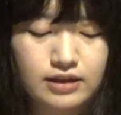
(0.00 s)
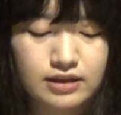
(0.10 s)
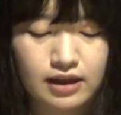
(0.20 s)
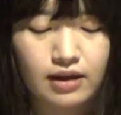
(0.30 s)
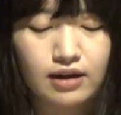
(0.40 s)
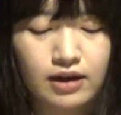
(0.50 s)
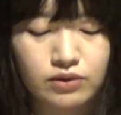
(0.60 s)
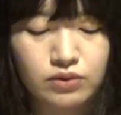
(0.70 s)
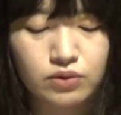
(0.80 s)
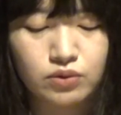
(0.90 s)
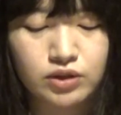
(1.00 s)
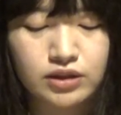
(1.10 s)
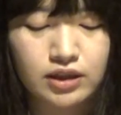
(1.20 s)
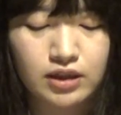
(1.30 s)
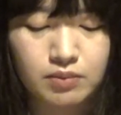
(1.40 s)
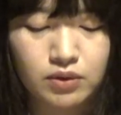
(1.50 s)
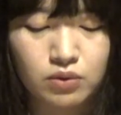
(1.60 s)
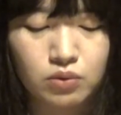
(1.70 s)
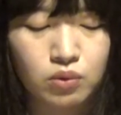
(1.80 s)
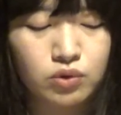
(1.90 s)
すねあのフジテレビ
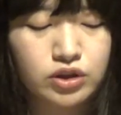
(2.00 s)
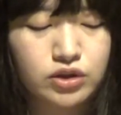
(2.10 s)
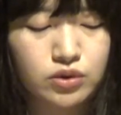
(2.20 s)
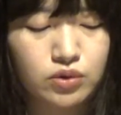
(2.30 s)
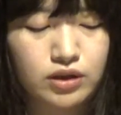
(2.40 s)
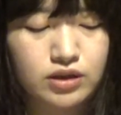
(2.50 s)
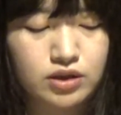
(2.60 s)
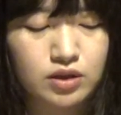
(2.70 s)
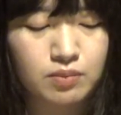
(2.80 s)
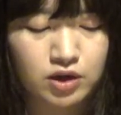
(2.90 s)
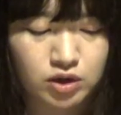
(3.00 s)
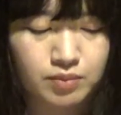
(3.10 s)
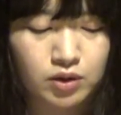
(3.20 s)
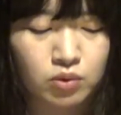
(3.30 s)
の高視聴率番組「